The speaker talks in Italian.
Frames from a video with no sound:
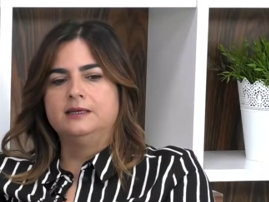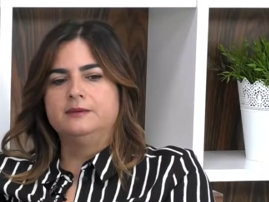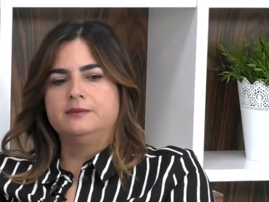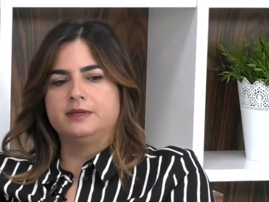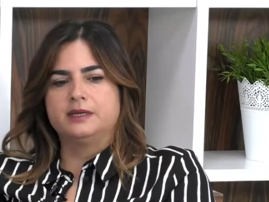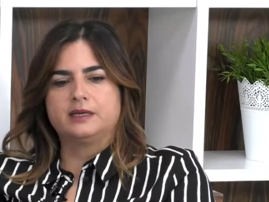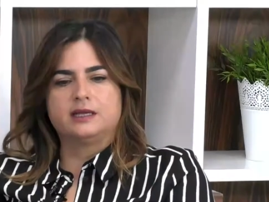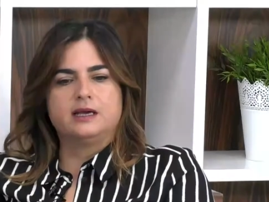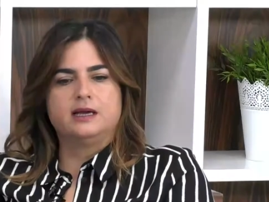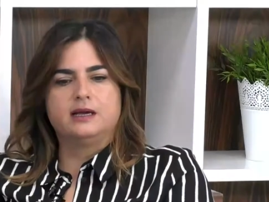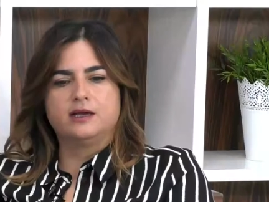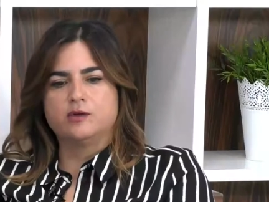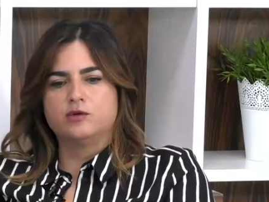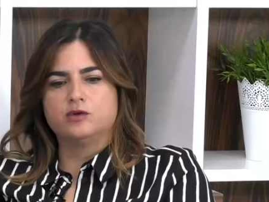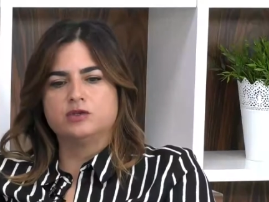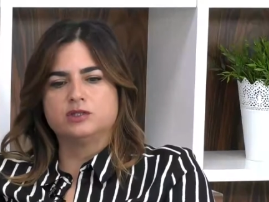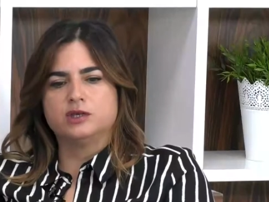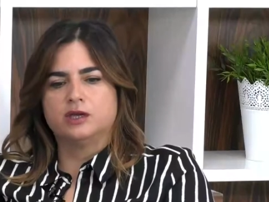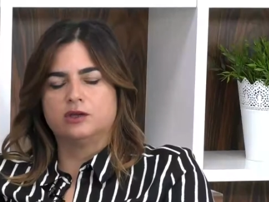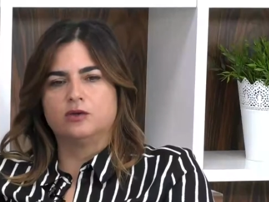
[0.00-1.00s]
perché anche
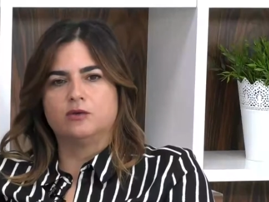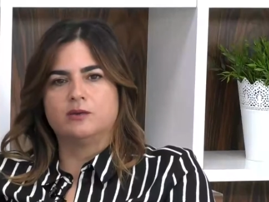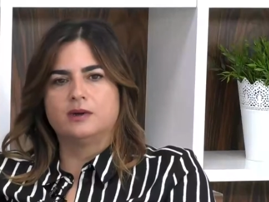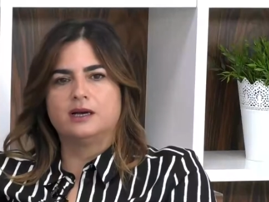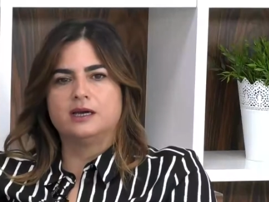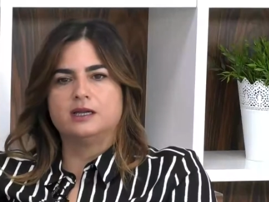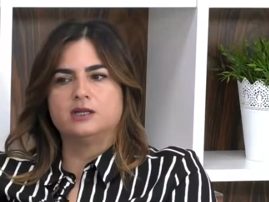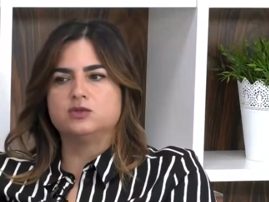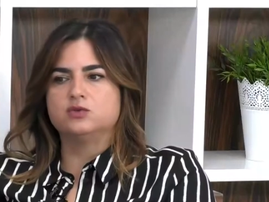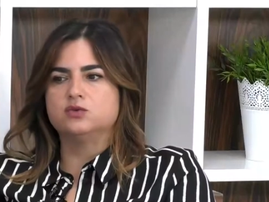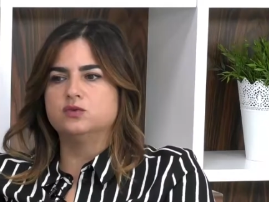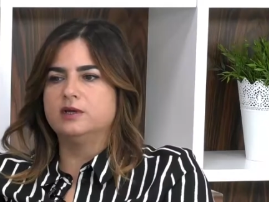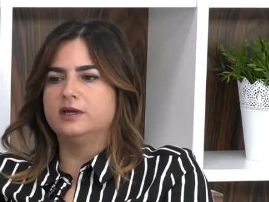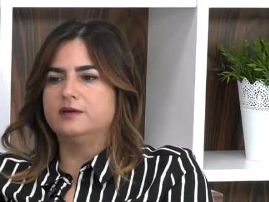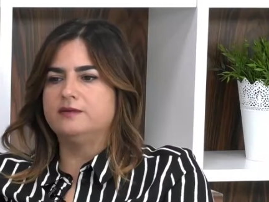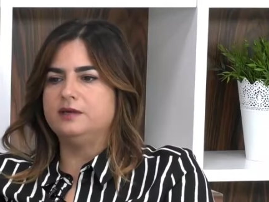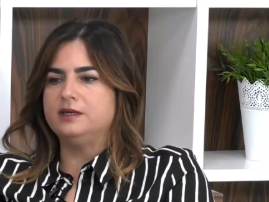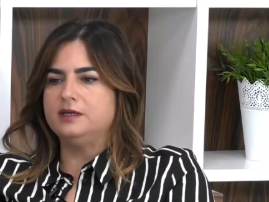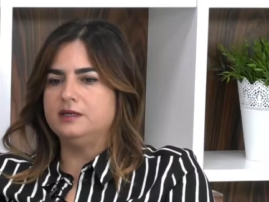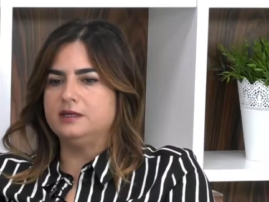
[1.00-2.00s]
quest'anno magari sulle
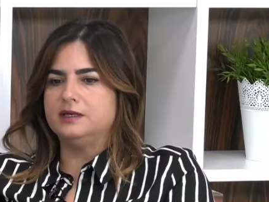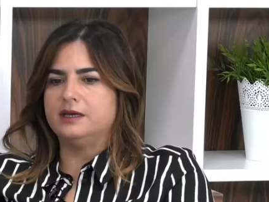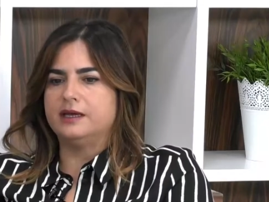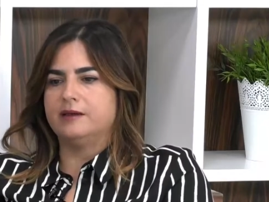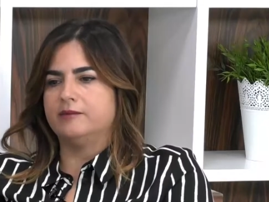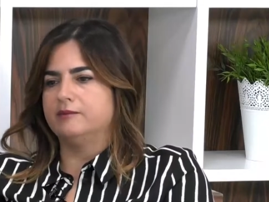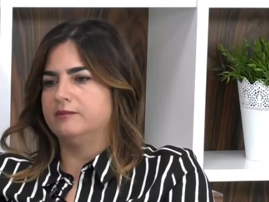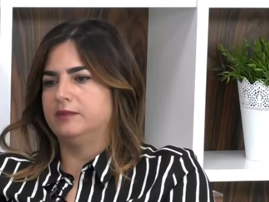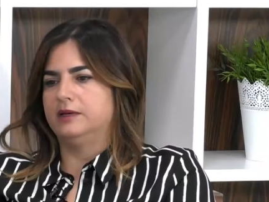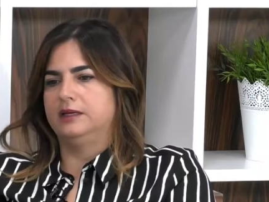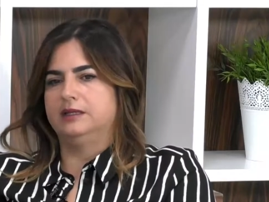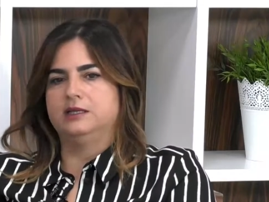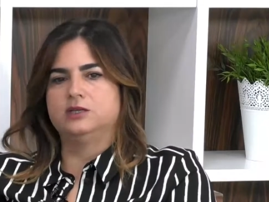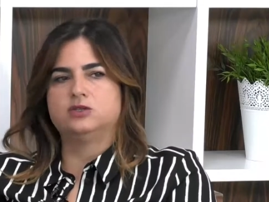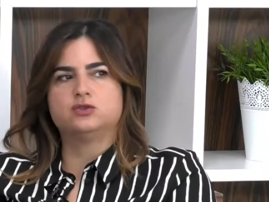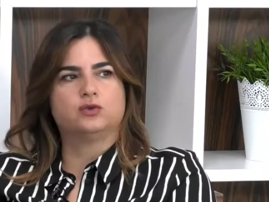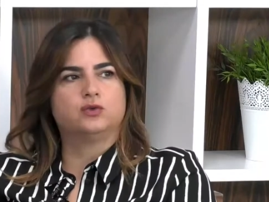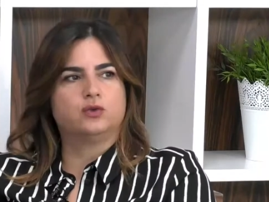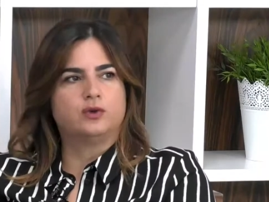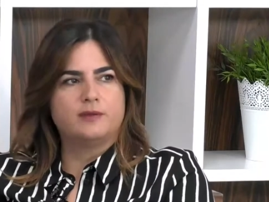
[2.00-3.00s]
vigne
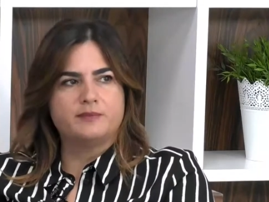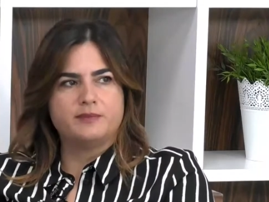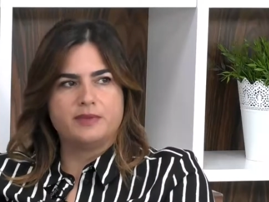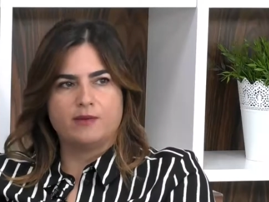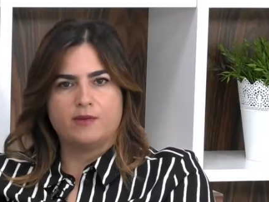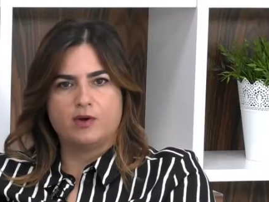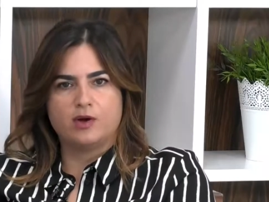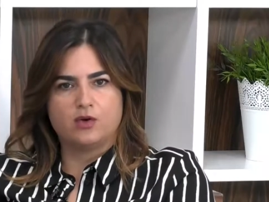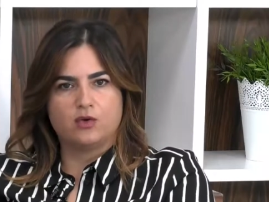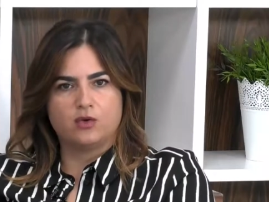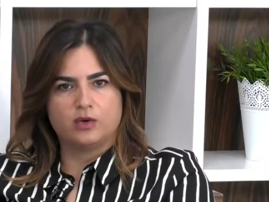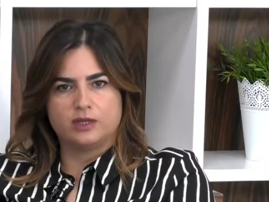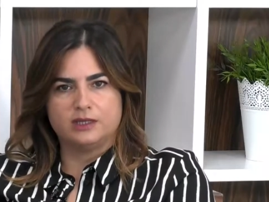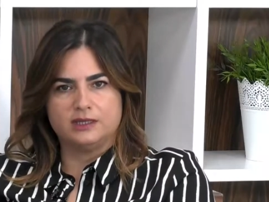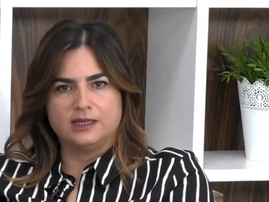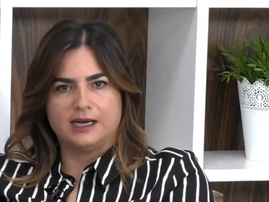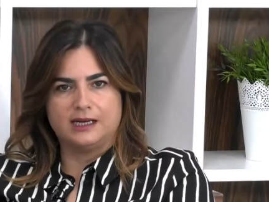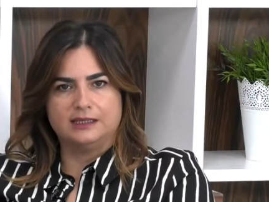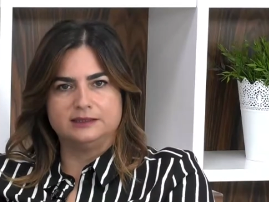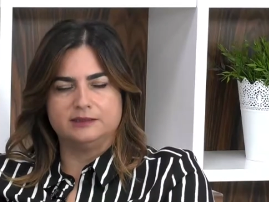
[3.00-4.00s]
adesso non abbiamo ancora i
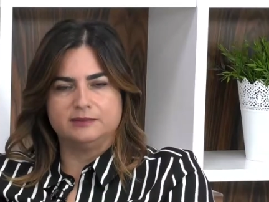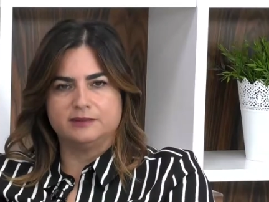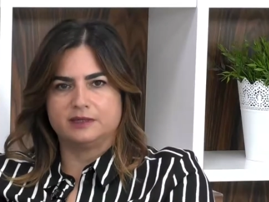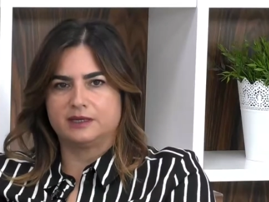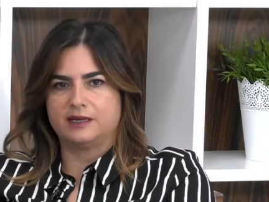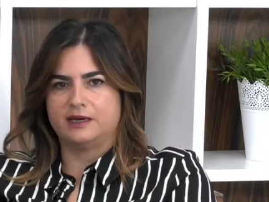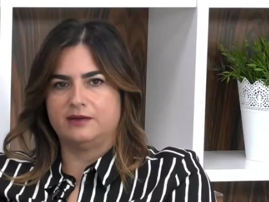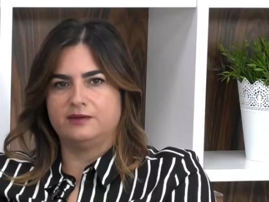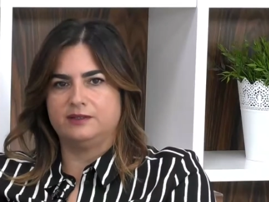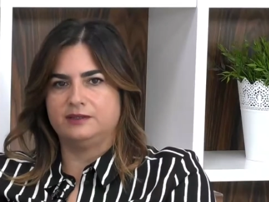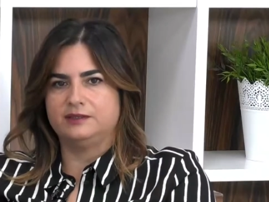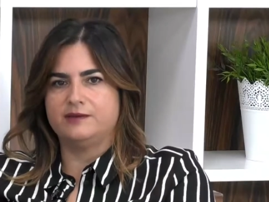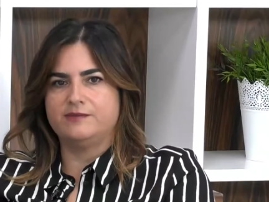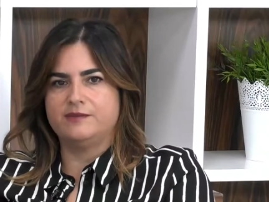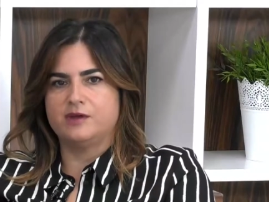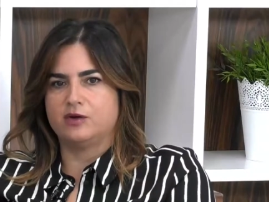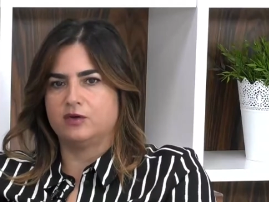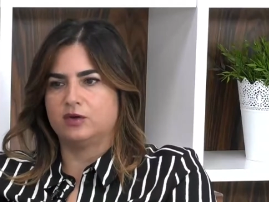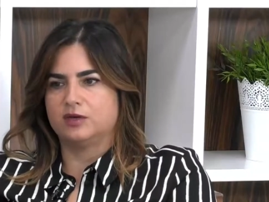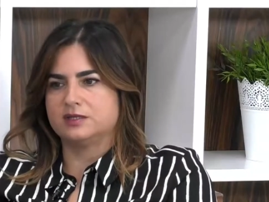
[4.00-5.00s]
dati perché la
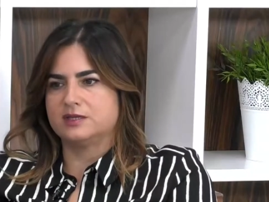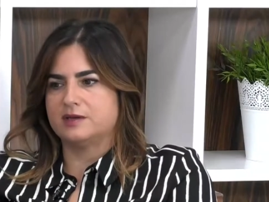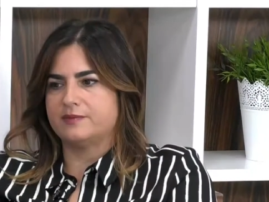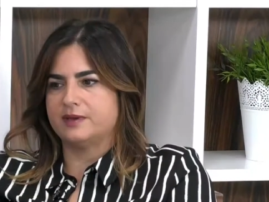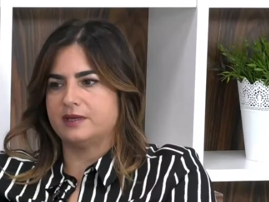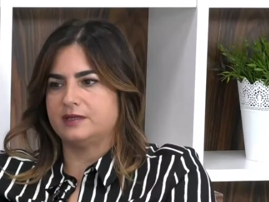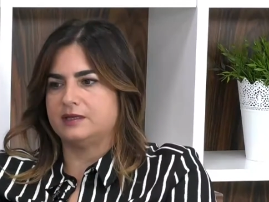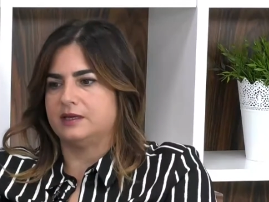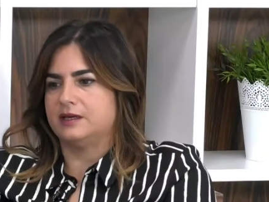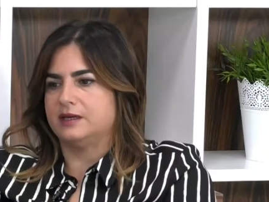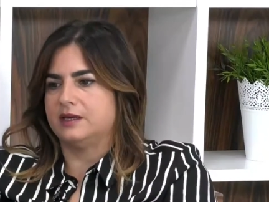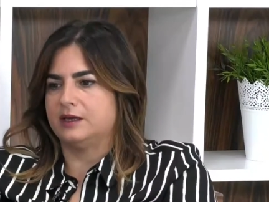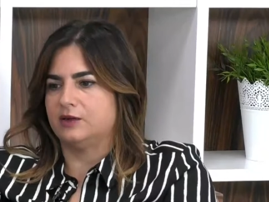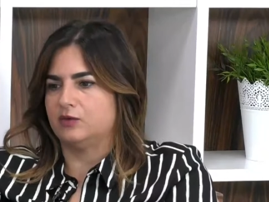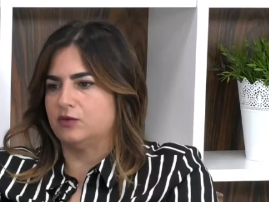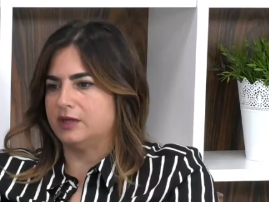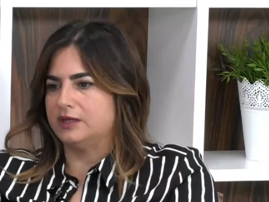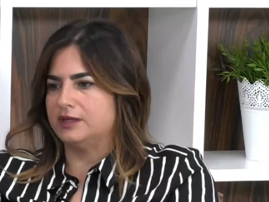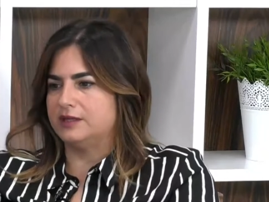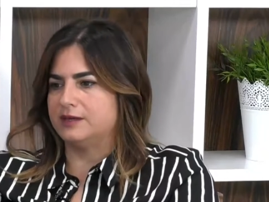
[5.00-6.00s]
vendemmia ancora sapete che
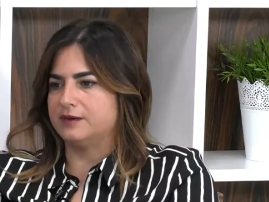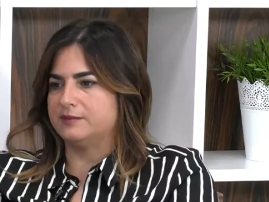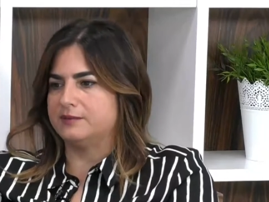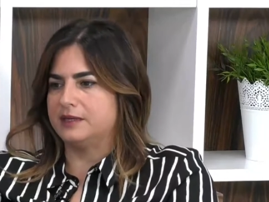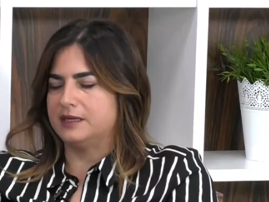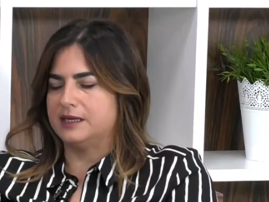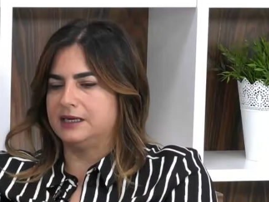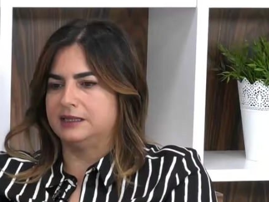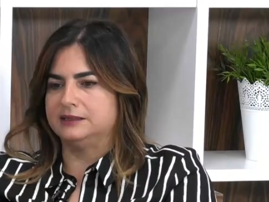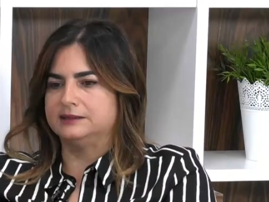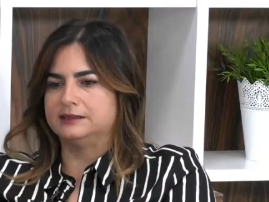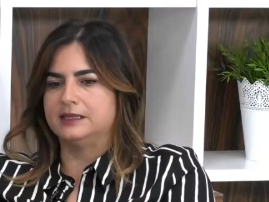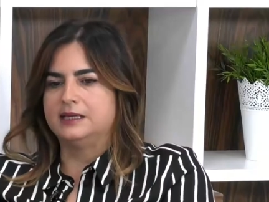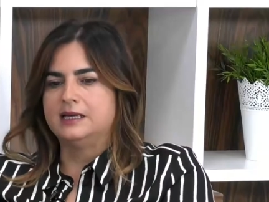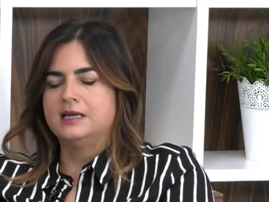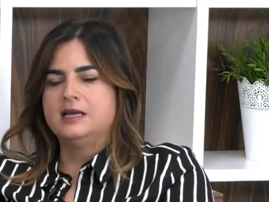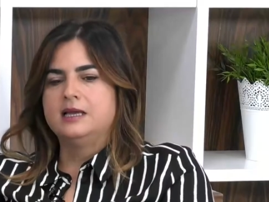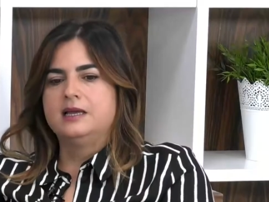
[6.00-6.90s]
non è terminata,